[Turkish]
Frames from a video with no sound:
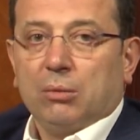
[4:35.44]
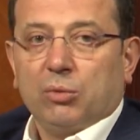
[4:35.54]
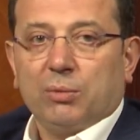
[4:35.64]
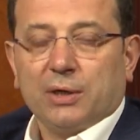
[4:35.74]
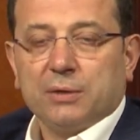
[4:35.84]

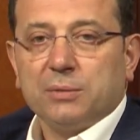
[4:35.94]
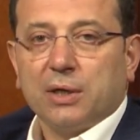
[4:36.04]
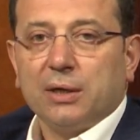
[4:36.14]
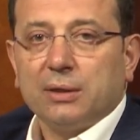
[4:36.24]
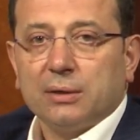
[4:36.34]
Bu
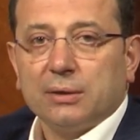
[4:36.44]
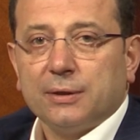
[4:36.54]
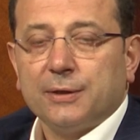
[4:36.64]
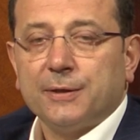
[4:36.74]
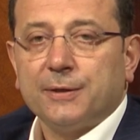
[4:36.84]
bakımdan
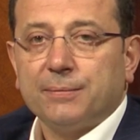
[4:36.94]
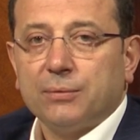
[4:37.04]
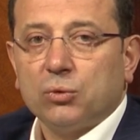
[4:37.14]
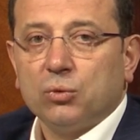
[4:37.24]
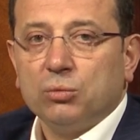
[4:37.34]
e,
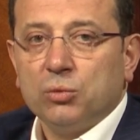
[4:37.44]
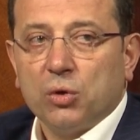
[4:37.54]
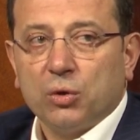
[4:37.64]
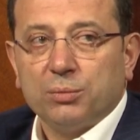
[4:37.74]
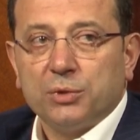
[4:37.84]

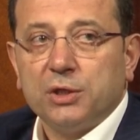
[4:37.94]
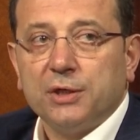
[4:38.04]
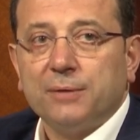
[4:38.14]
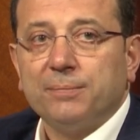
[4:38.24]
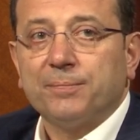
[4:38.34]
umuyorum
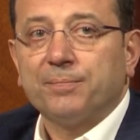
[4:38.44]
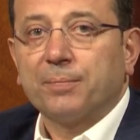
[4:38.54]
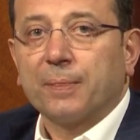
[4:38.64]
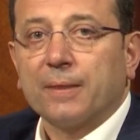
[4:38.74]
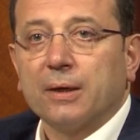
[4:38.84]
ki
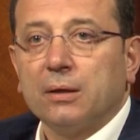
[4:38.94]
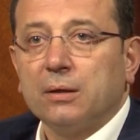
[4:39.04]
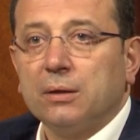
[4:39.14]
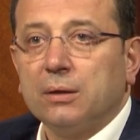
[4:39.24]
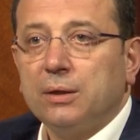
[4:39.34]

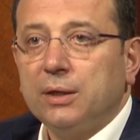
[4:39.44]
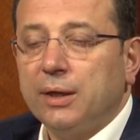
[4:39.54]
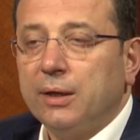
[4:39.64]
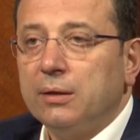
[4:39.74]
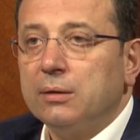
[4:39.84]
e,
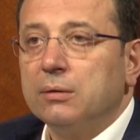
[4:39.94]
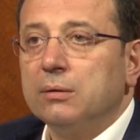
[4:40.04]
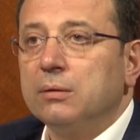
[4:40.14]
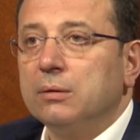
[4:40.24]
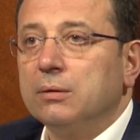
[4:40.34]
yine
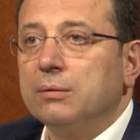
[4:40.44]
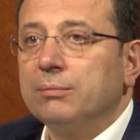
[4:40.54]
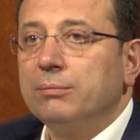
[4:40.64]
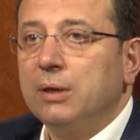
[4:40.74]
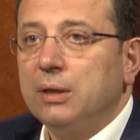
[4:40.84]
e,
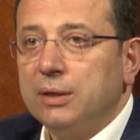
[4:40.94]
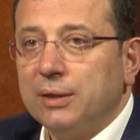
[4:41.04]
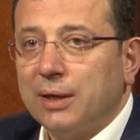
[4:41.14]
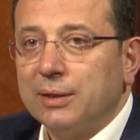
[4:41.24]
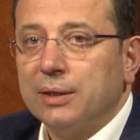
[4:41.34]
milli
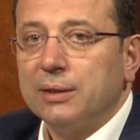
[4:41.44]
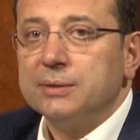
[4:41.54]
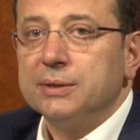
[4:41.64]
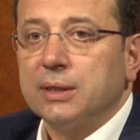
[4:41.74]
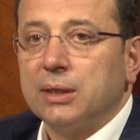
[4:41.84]
iradenin
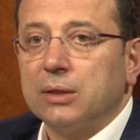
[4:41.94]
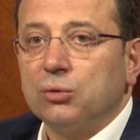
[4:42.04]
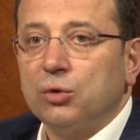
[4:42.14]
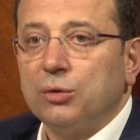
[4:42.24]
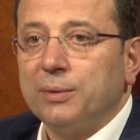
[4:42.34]
zarar
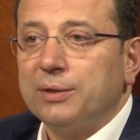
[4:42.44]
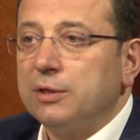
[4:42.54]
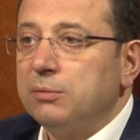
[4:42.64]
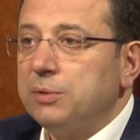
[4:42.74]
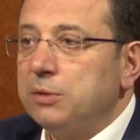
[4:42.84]

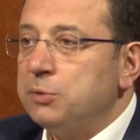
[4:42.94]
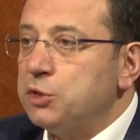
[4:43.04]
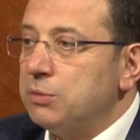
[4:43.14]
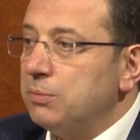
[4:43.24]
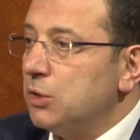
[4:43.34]
görmediği bir
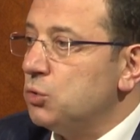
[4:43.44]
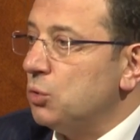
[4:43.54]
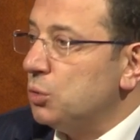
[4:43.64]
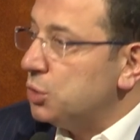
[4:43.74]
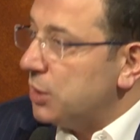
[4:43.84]
biçimde
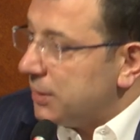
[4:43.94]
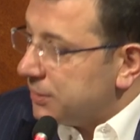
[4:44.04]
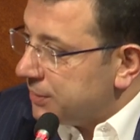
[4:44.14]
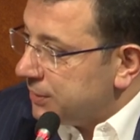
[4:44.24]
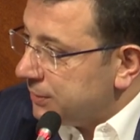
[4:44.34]

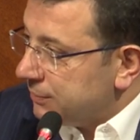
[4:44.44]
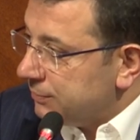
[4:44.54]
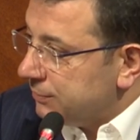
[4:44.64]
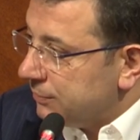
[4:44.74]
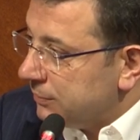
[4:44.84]
sonuçlansın.
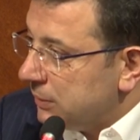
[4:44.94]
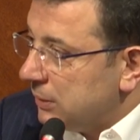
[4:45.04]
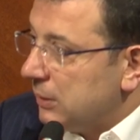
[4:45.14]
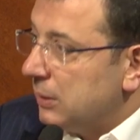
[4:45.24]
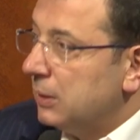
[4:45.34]

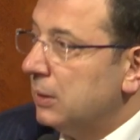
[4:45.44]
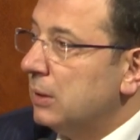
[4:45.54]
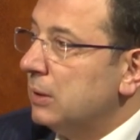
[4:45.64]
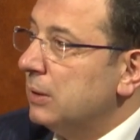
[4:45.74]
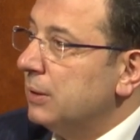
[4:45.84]

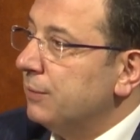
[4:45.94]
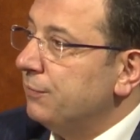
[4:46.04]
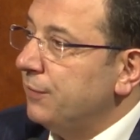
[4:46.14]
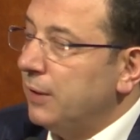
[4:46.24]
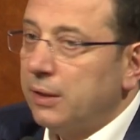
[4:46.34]
E,
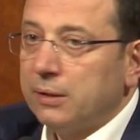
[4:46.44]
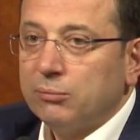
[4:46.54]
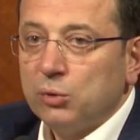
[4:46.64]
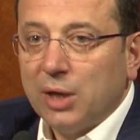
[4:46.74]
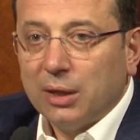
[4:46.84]
ve
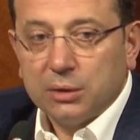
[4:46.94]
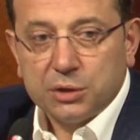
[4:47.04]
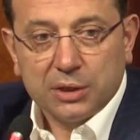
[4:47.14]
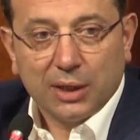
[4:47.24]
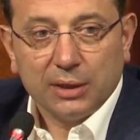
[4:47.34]
bu
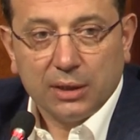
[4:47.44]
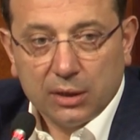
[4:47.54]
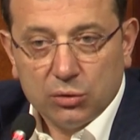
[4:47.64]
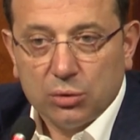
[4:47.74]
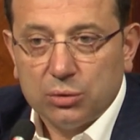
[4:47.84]
yanlıştan
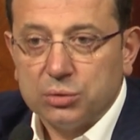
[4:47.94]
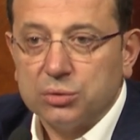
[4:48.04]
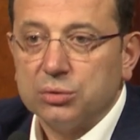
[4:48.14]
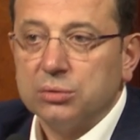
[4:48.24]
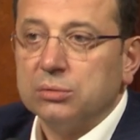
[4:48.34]
geri
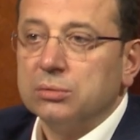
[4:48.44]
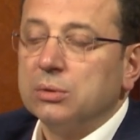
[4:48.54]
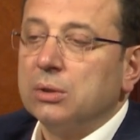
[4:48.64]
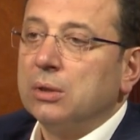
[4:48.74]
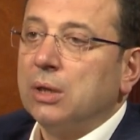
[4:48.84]
dönülsün.
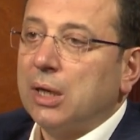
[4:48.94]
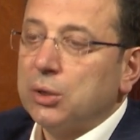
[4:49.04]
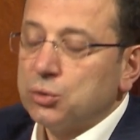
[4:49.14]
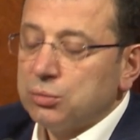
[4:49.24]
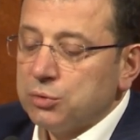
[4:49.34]

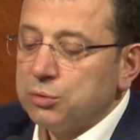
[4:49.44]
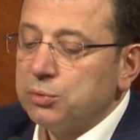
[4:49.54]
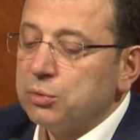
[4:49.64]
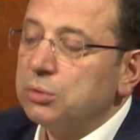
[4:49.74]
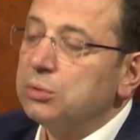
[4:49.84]
Arzumuz
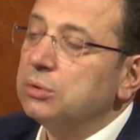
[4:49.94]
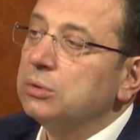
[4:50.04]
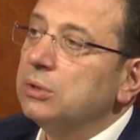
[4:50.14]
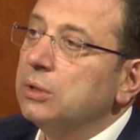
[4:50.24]
budur.